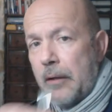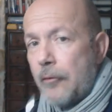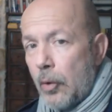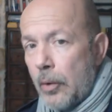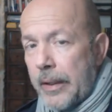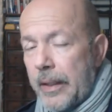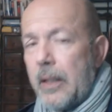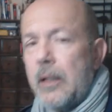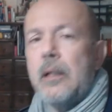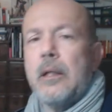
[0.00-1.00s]
i
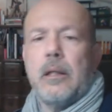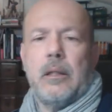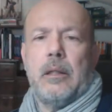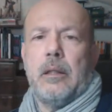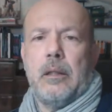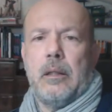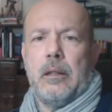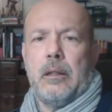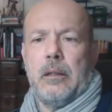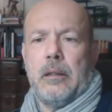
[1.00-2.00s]
lavori,
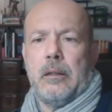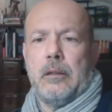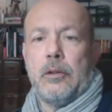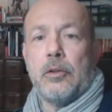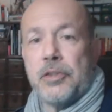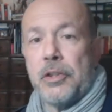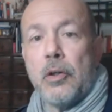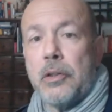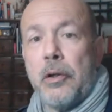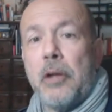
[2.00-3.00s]
eh, non si
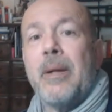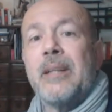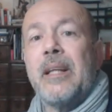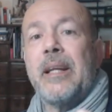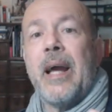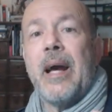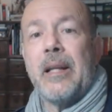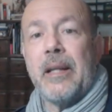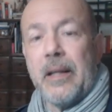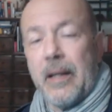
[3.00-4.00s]
ordinano i
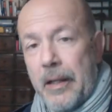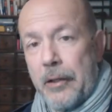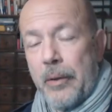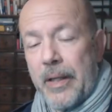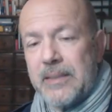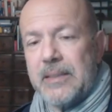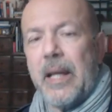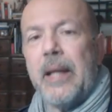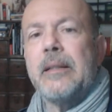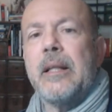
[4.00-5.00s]
materiali a noi
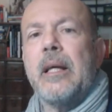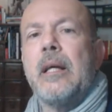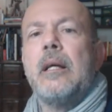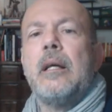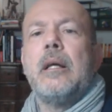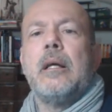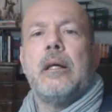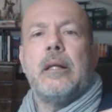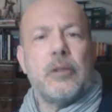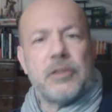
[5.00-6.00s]
aziende,
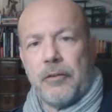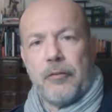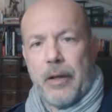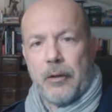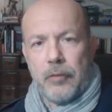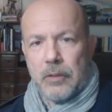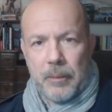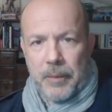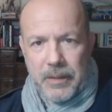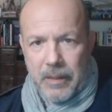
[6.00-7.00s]
non si fanno
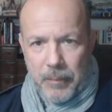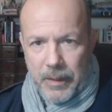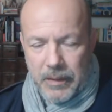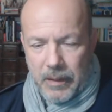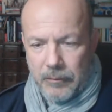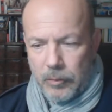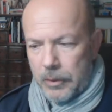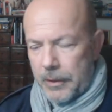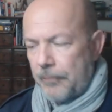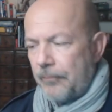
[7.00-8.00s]
fondamentalmente i
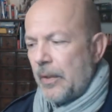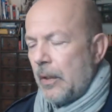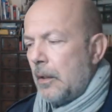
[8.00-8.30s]
lavori.